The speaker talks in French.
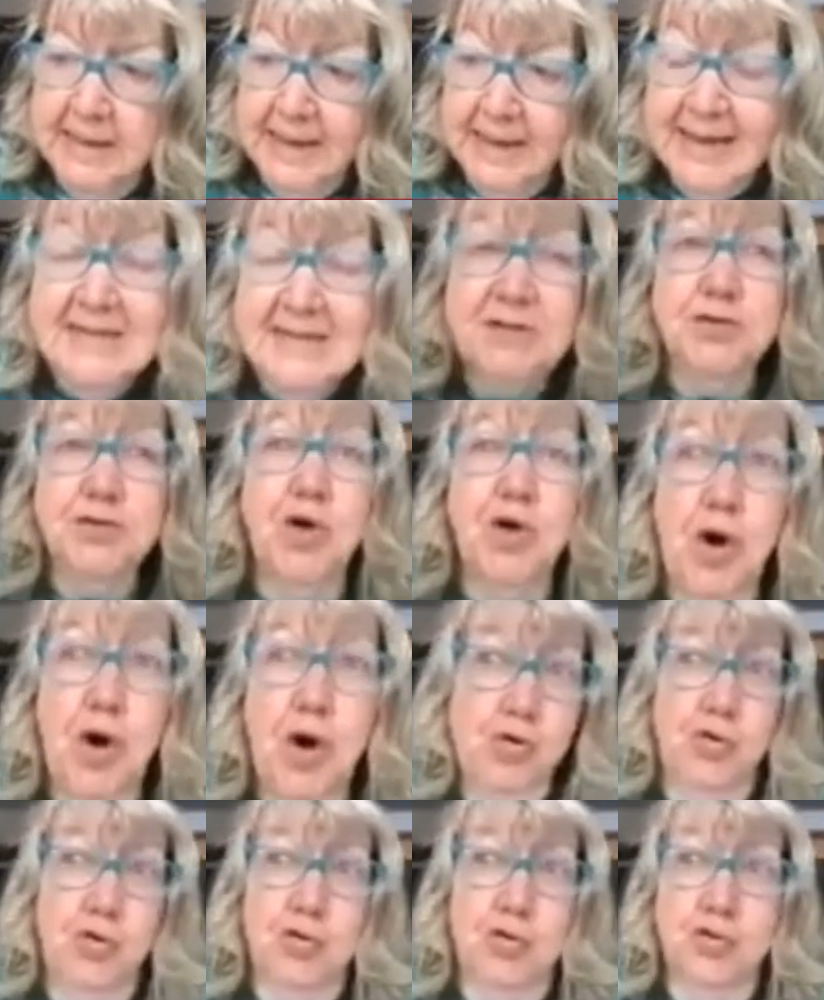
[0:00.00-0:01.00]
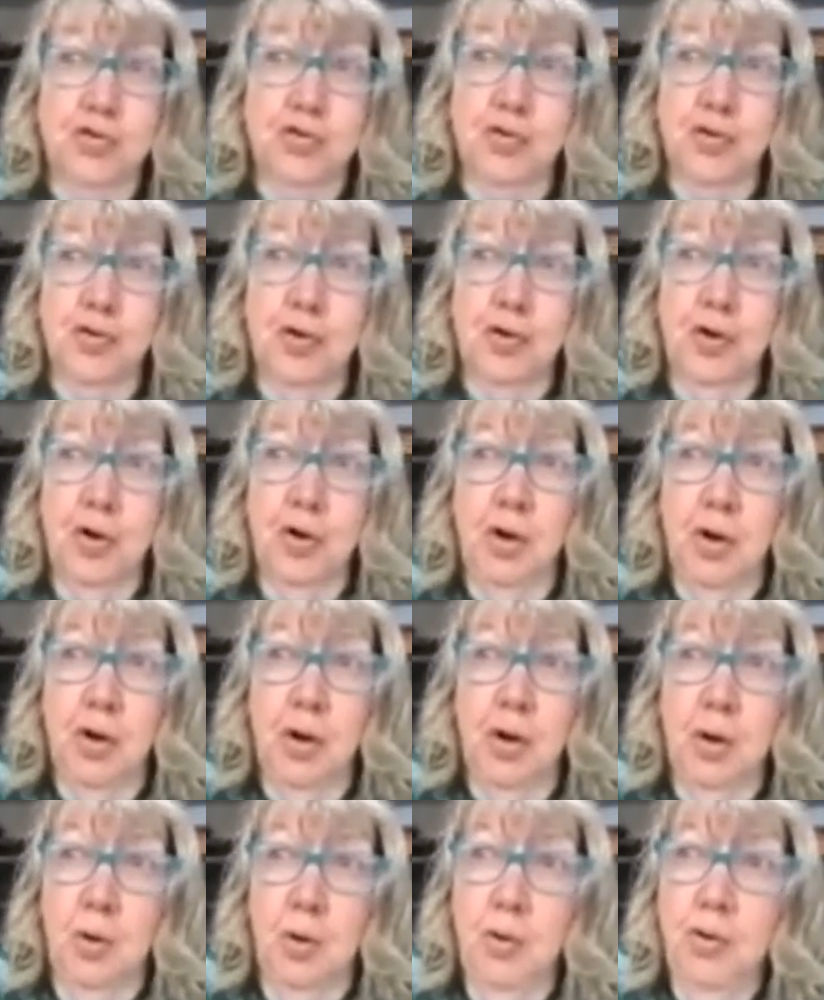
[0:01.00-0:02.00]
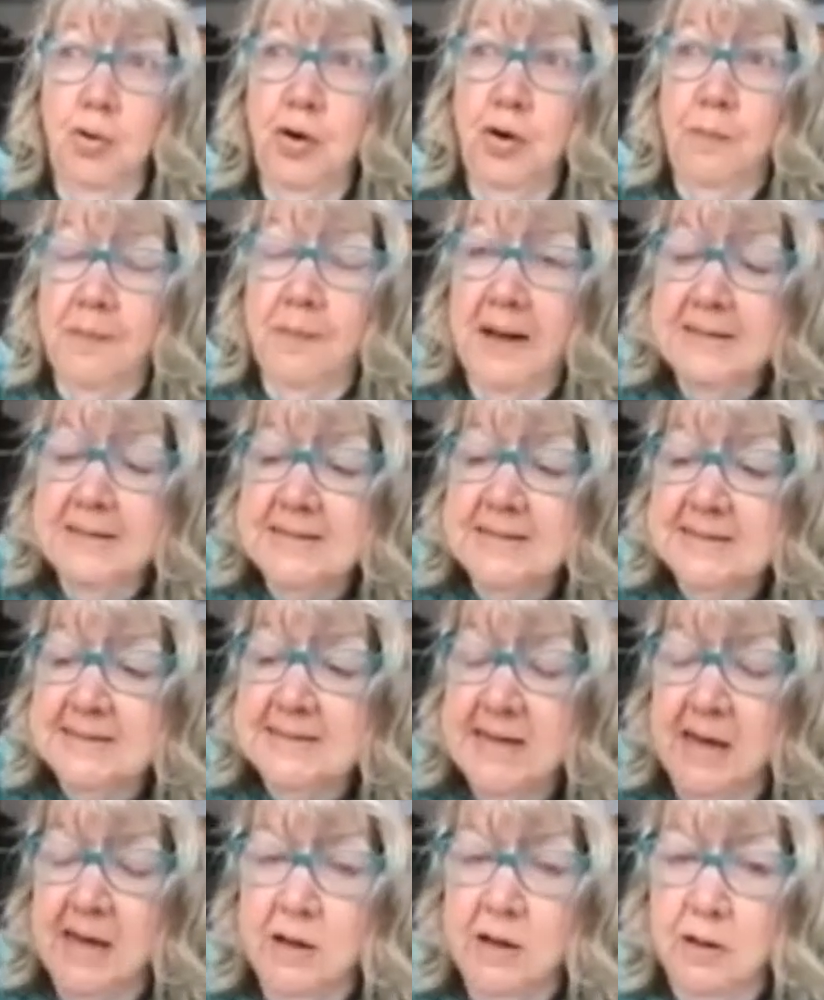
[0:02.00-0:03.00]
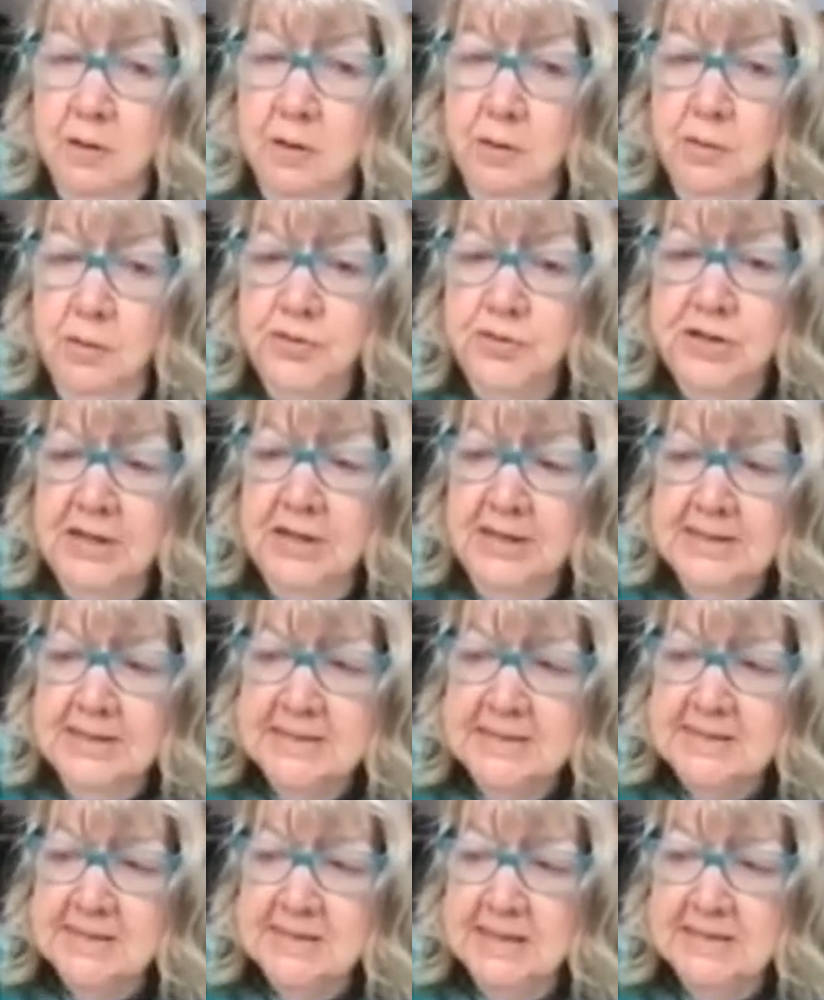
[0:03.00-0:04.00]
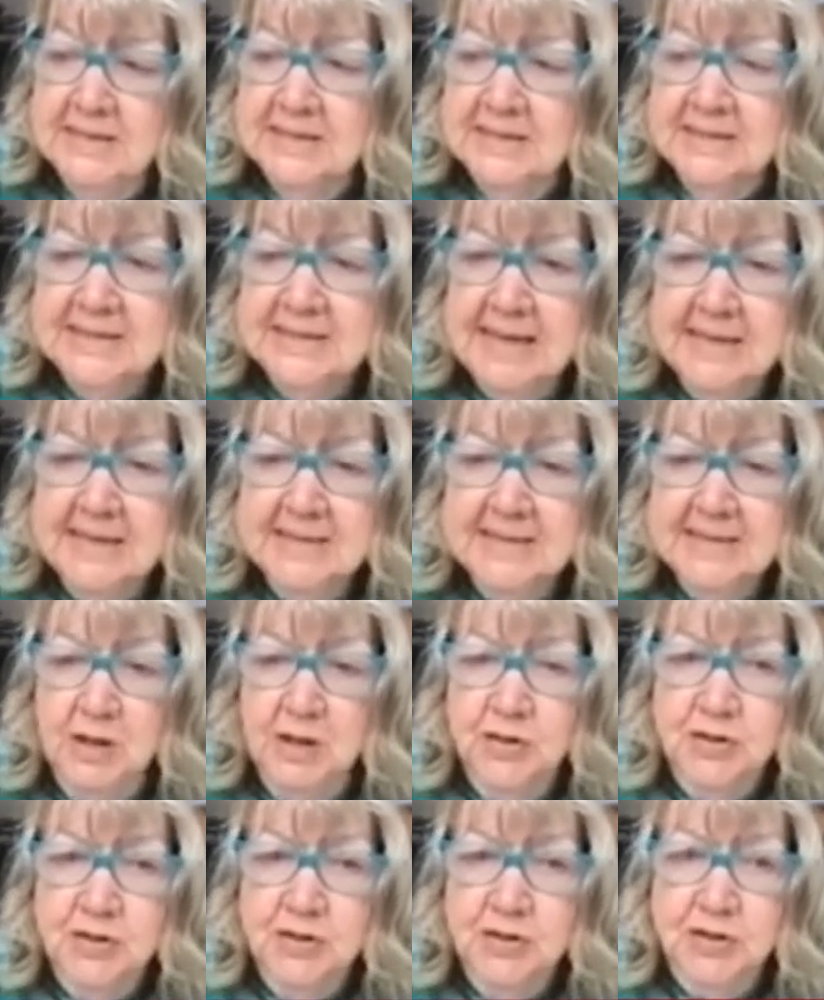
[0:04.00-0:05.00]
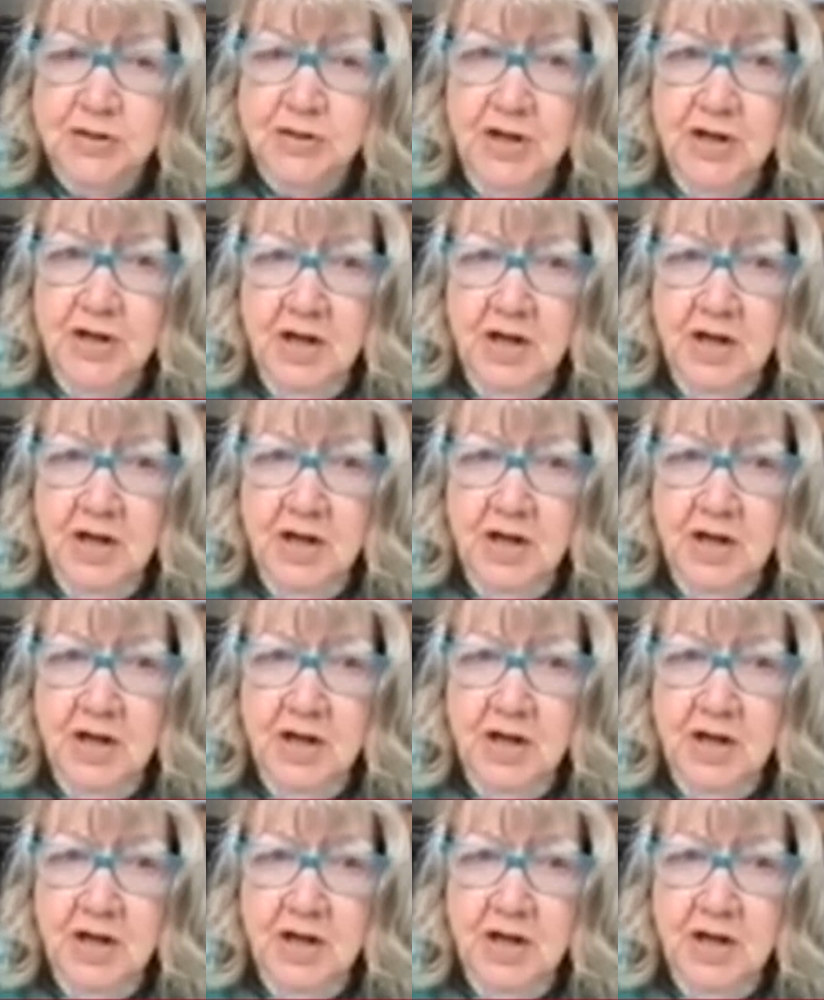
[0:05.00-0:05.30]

une rencontre où le praticien utilise ses cinq sens.